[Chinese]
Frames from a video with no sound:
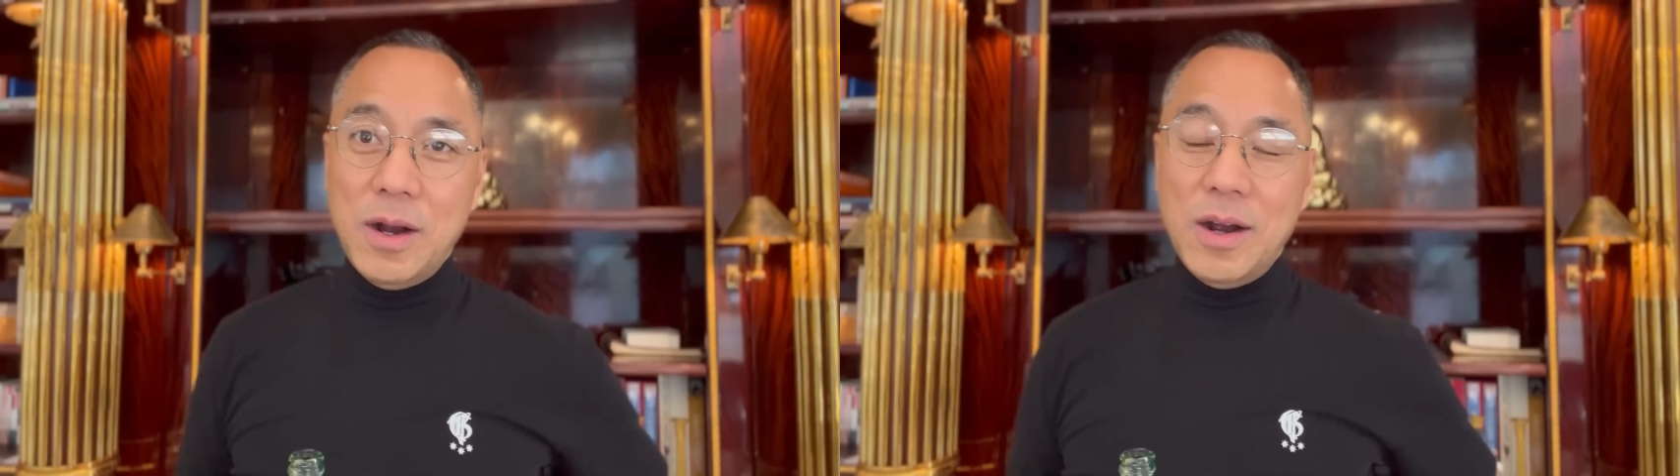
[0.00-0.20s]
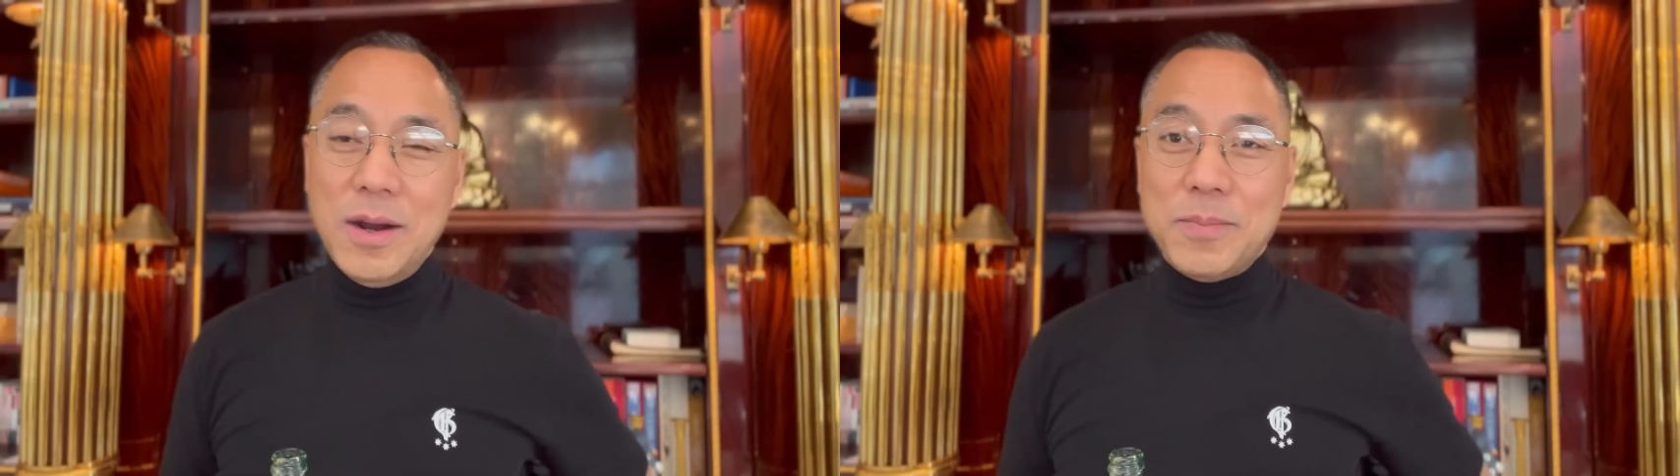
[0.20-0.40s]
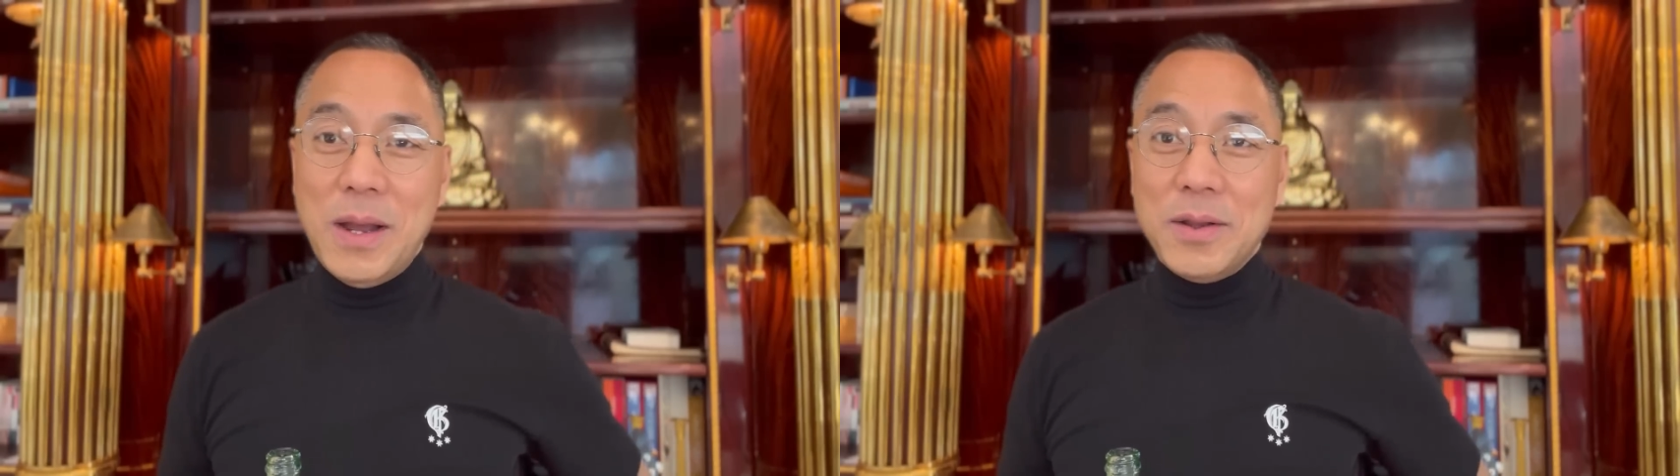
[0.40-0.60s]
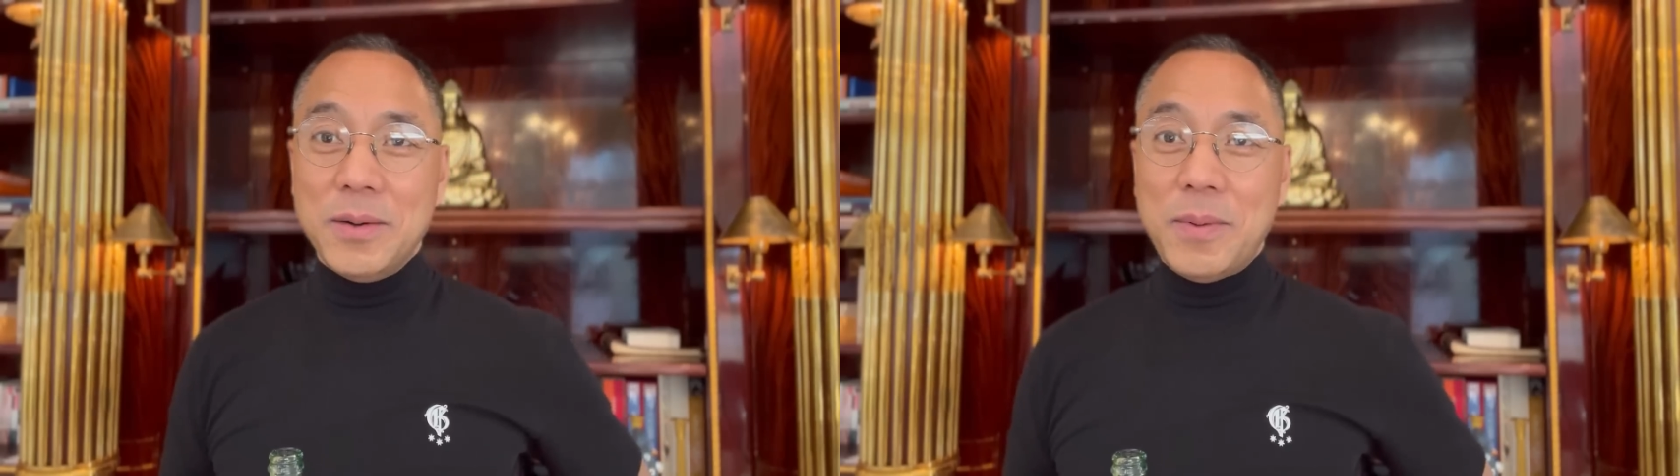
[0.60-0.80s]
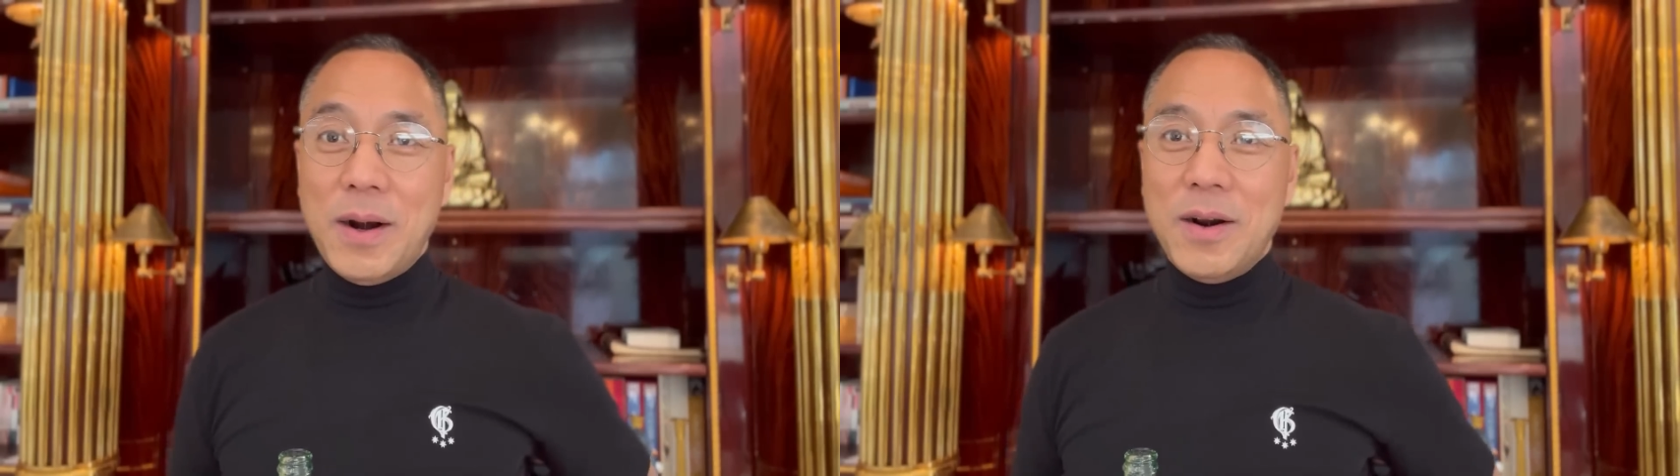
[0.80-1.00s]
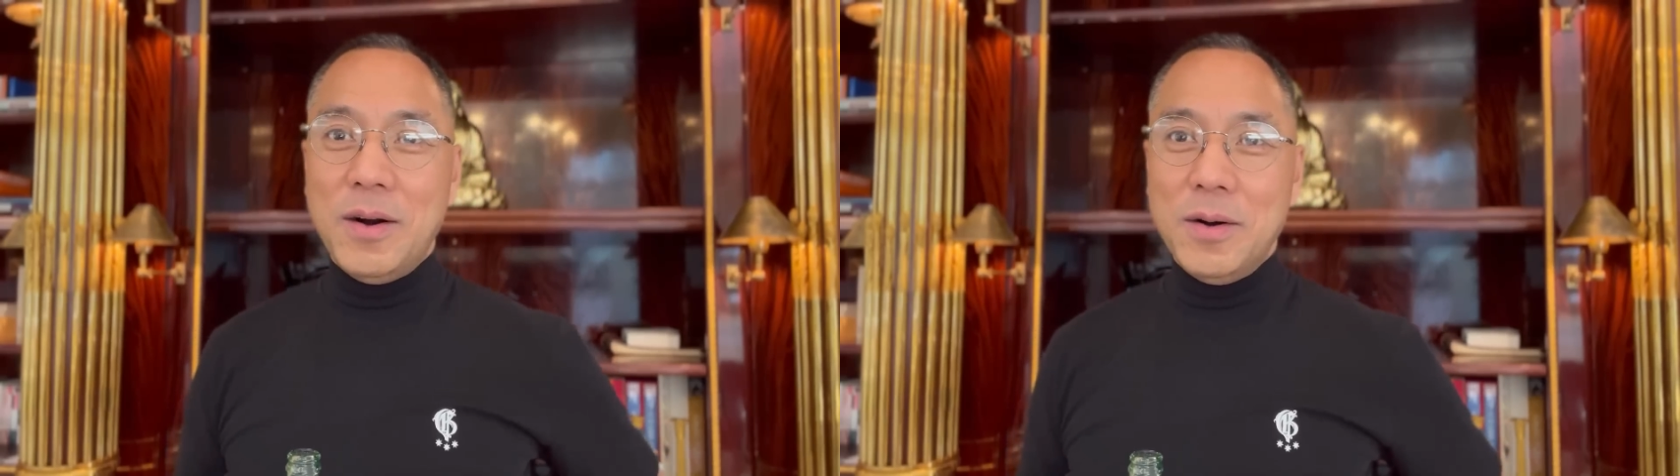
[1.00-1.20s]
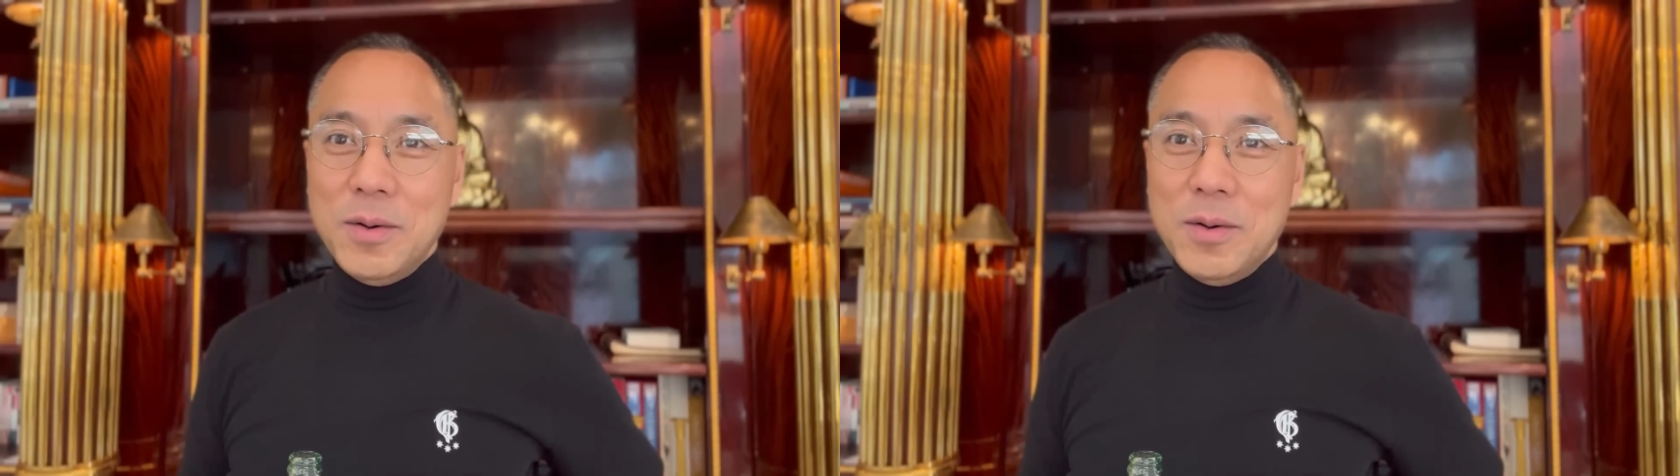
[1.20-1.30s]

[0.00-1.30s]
好啊，八月八号，